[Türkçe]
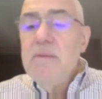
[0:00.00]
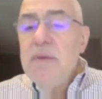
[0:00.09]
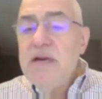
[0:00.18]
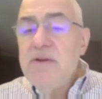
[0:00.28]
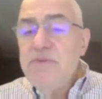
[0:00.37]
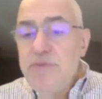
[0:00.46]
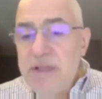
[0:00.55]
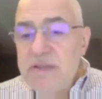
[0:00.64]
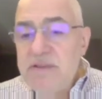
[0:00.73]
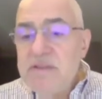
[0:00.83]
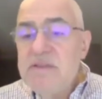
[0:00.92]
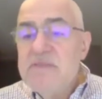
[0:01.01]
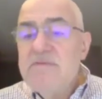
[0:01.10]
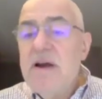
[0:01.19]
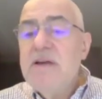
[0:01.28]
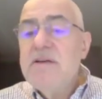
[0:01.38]
Bakın filters
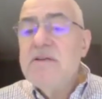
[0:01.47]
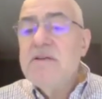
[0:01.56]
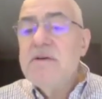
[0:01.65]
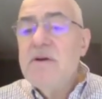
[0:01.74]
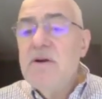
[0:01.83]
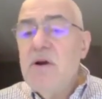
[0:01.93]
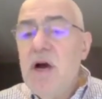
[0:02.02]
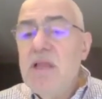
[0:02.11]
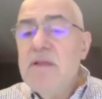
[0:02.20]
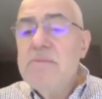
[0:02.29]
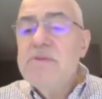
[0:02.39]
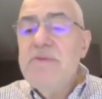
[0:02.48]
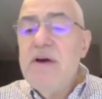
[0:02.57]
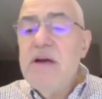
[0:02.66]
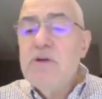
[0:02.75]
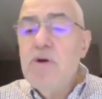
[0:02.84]
var, columns
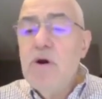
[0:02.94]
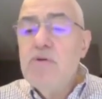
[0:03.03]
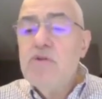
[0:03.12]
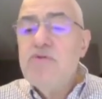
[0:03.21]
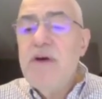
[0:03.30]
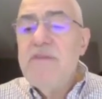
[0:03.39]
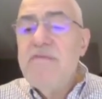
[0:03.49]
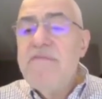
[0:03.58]
var, rows var